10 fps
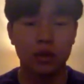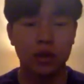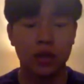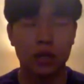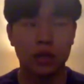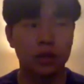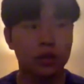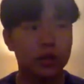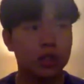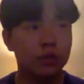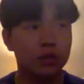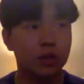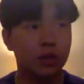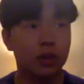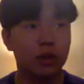한
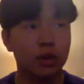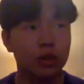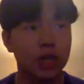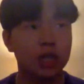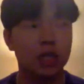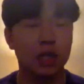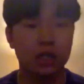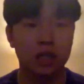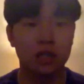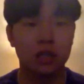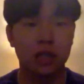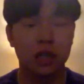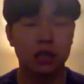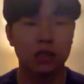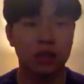8시부터 3시까지는
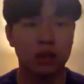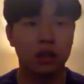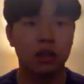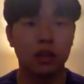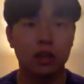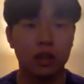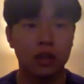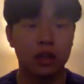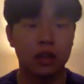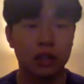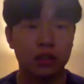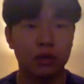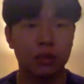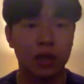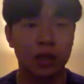각자 각자
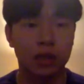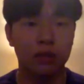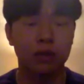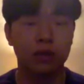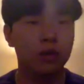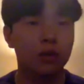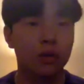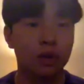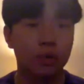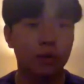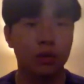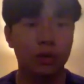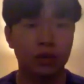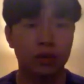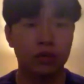수업 다니고
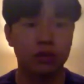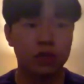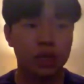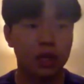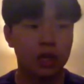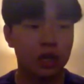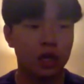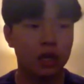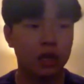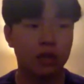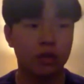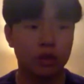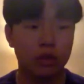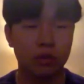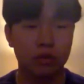뭐 숙제해야 될 거
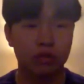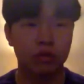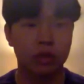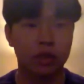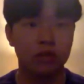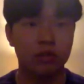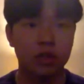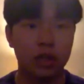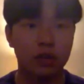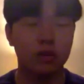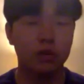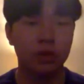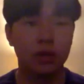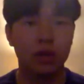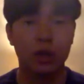있으면 그 중간에 숙제하고
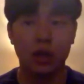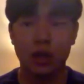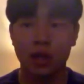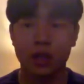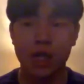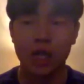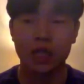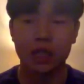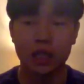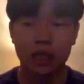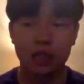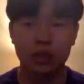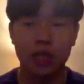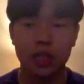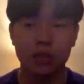한 3시에서
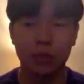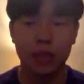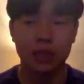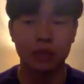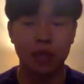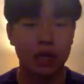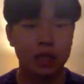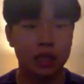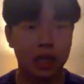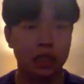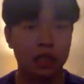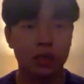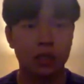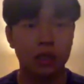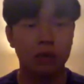3시 반쯤 다 같이
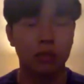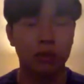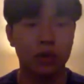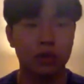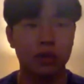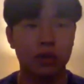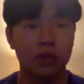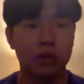다시 모여서